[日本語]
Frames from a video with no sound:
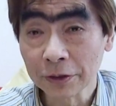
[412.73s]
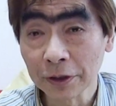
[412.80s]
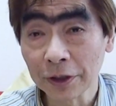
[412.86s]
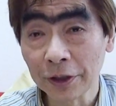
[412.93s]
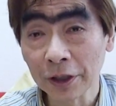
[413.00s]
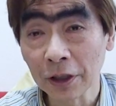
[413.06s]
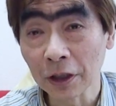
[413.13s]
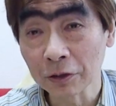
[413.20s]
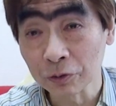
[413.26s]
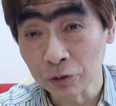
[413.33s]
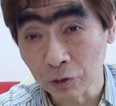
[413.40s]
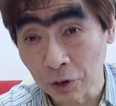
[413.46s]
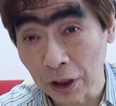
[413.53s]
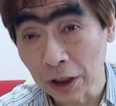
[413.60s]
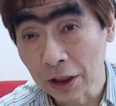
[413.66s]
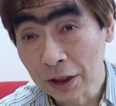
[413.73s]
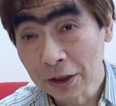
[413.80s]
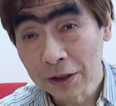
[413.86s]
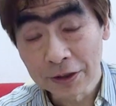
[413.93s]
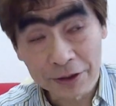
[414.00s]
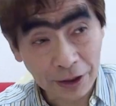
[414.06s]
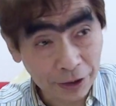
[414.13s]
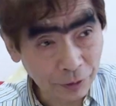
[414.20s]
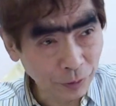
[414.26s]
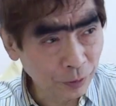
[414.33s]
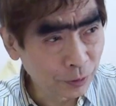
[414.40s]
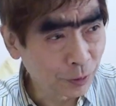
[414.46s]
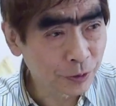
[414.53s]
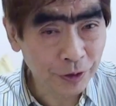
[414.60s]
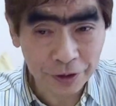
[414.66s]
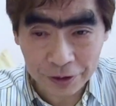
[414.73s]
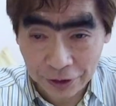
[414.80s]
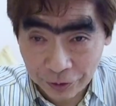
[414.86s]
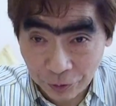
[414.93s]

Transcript: ね、出川君とか斎藤洋介さ